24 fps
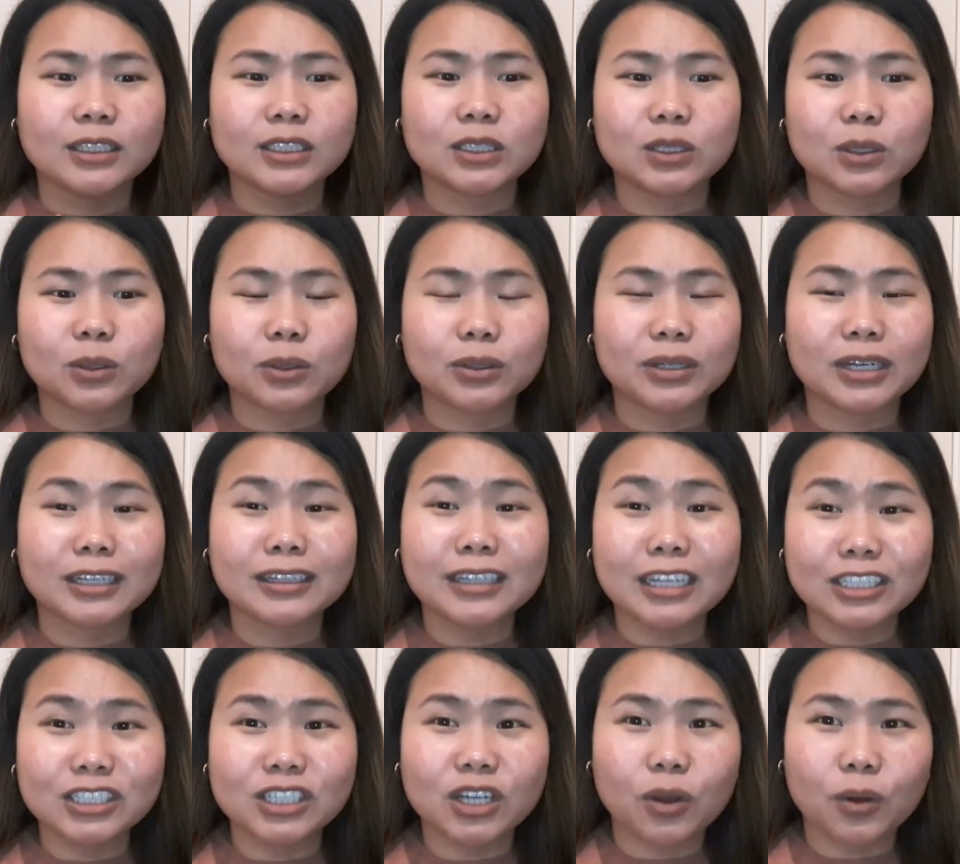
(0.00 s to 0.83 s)
So,
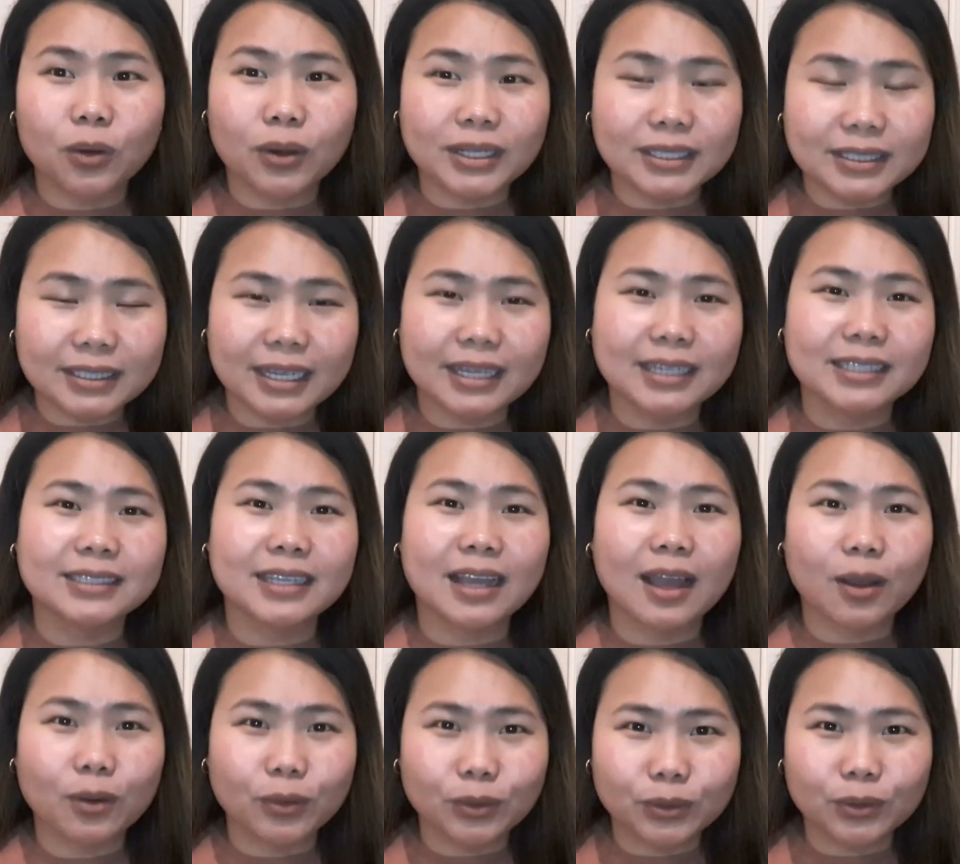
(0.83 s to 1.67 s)
natouch ako kasi
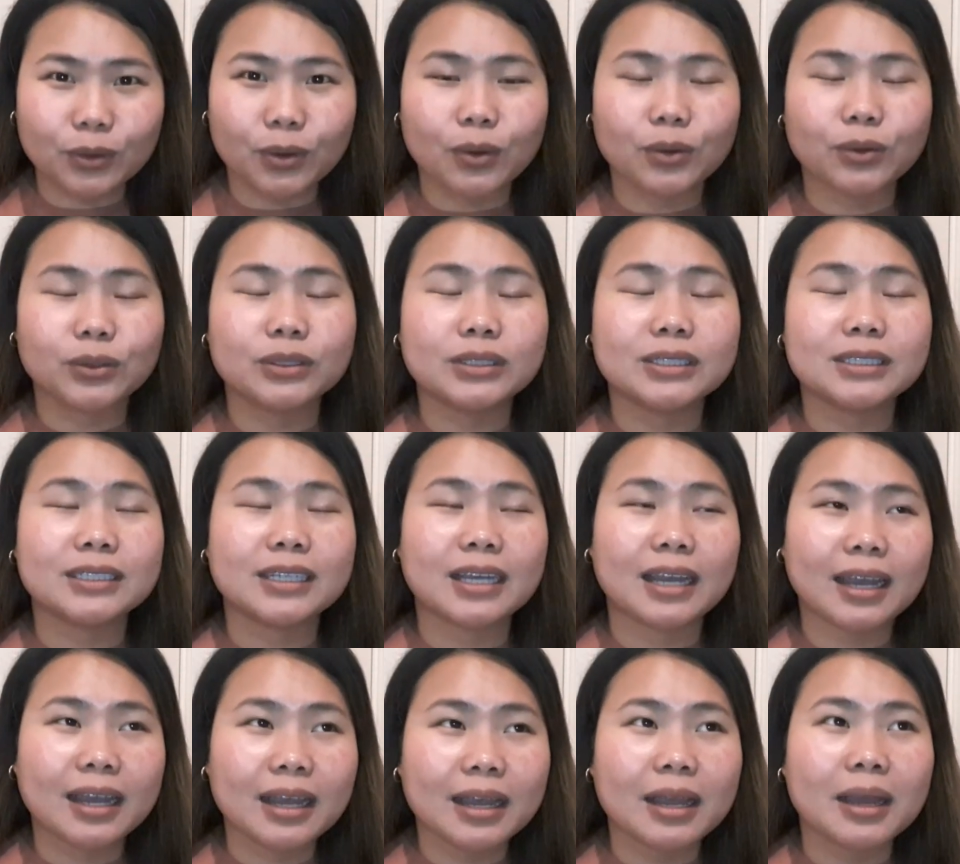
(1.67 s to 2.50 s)
isa ako doon
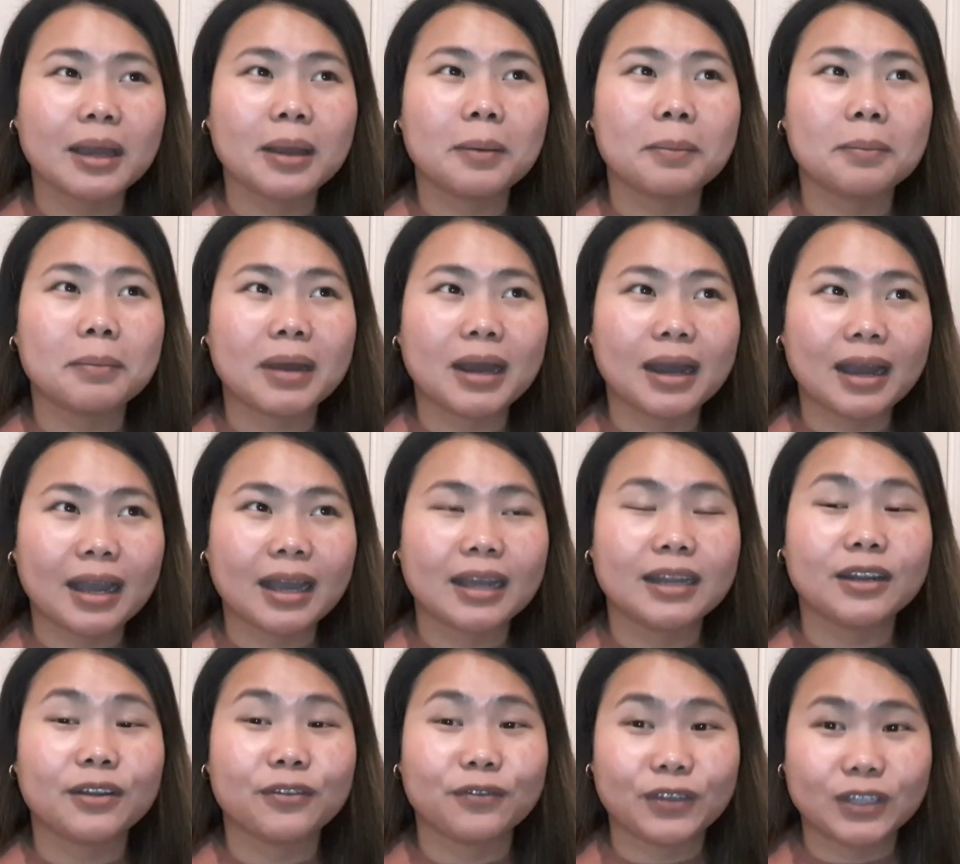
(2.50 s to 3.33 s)
sa
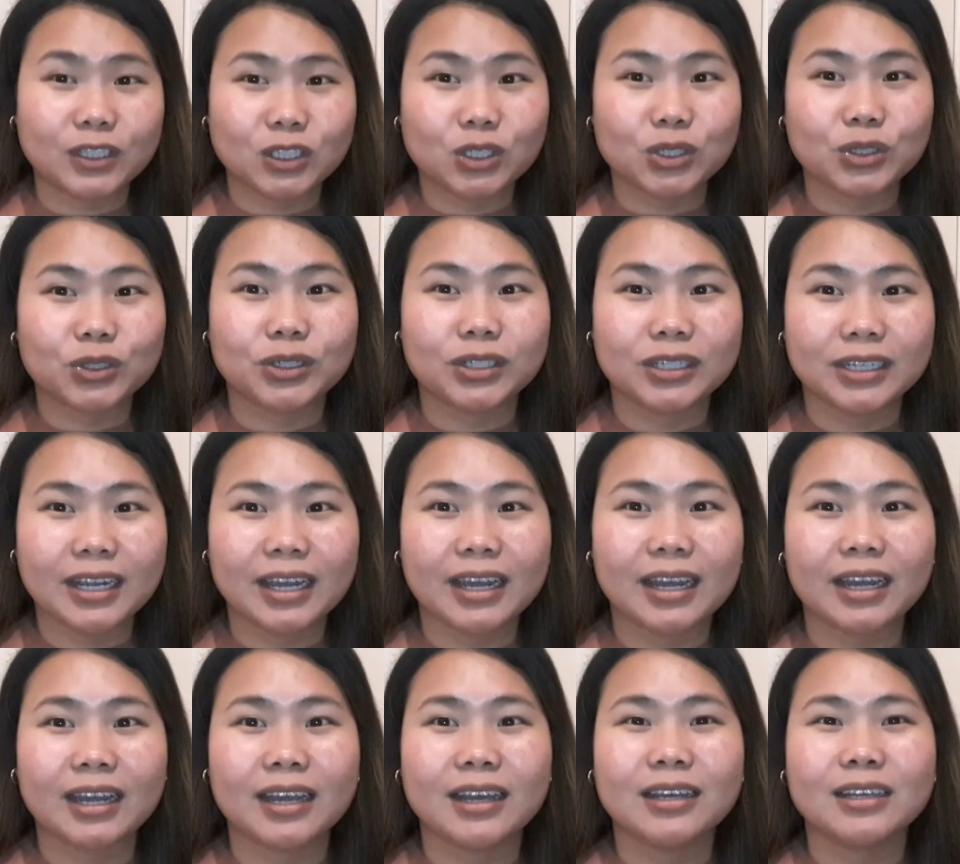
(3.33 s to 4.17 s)
mga na-feature
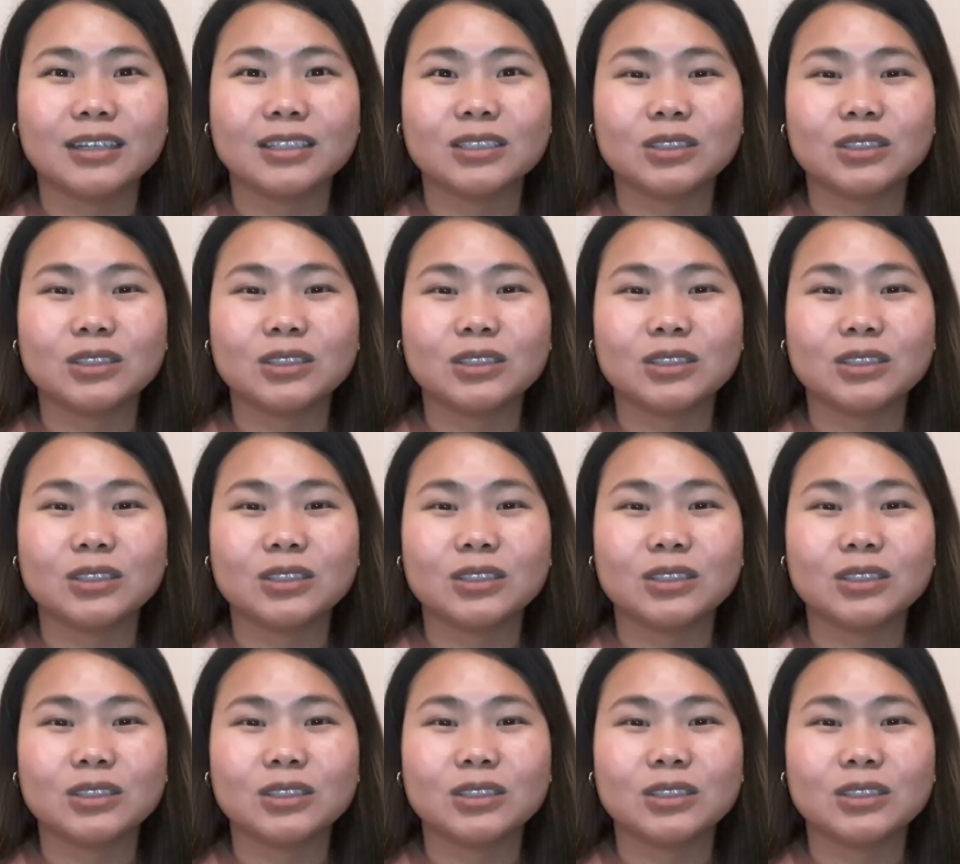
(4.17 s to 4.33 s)
niya.